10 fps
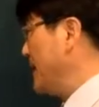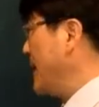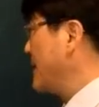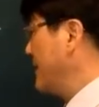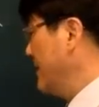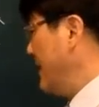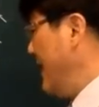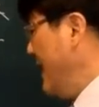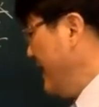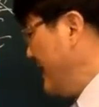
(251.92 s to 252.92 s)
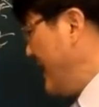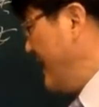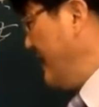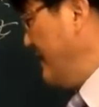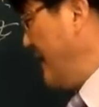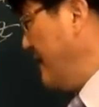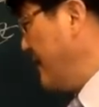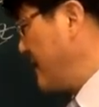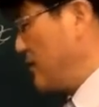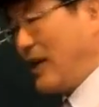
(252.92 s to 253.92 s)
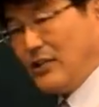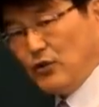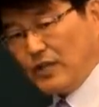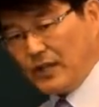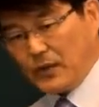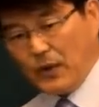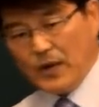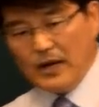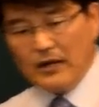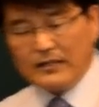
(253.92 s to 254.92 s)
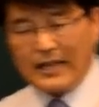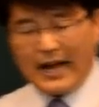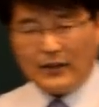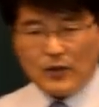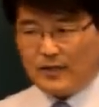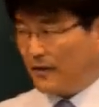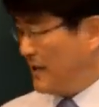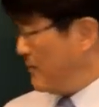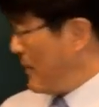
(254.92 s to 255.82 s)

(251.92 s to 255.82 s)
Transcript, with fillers: 있다. 그런데 얘네들에 의해서 좌지우지되고 사주에서 이